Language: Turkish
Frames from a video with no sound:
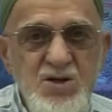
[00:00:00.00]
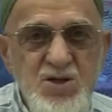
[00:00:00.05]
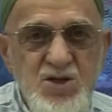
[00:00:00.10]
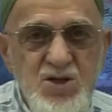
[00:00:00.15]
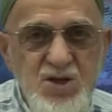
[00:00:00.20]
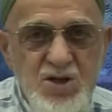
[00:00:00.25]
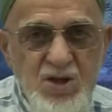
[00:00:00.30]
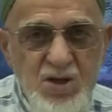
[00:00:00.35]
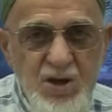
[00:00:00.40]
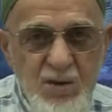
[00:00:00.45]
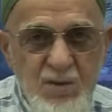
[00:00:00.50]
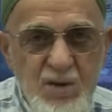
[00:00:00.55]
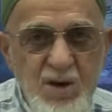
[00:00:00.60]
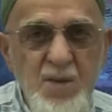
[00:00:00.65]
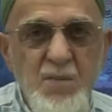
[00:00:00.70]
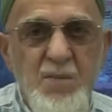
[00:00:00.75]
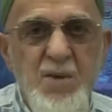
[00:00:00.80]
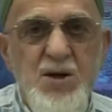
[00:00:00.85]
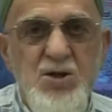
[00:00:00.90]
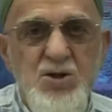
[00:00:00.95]

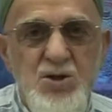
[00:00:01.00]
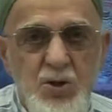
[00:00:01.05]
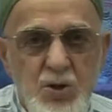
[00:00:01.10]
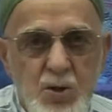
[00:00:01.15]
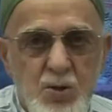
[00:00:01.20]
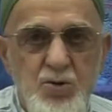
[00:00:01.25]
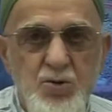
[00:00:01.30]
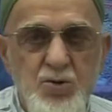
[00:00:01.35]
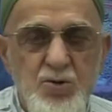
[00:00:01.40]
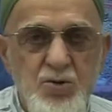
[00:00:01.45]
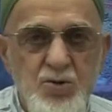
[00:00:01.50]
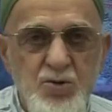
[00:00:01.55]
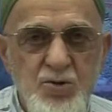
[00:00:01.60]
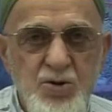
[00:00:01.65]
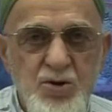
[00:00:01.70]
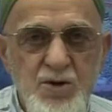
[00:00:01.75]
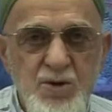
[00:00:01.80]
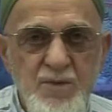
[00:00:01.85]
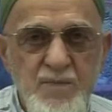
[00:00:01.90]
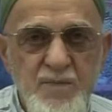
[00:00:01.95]
Şevval'in birinci günü
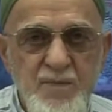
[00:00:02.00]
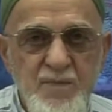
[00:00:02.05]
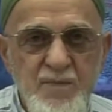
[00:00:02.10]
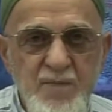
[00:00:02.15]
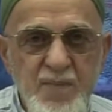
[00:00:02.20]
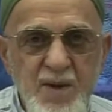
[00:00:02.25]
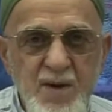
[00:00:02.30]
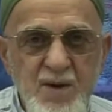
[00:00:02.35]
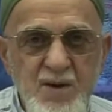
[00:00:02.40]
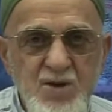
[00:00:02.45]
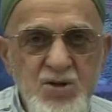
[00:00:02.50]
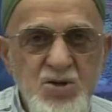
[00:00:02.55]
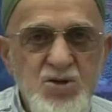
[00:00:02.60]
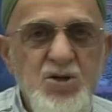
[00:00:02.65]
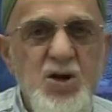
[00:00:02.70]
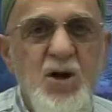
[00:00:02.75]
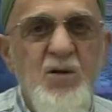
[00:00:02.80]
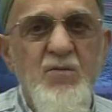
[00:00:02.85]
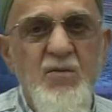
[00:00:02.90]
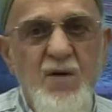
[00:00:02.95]
diyor.
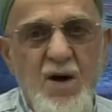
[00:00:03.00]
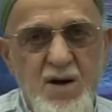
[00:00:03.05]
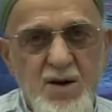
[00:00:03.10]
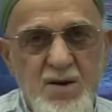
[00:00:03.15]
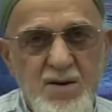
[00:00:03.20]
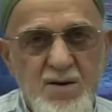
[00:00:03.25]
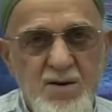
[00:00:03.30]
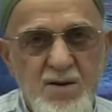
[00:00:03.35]
Şevval.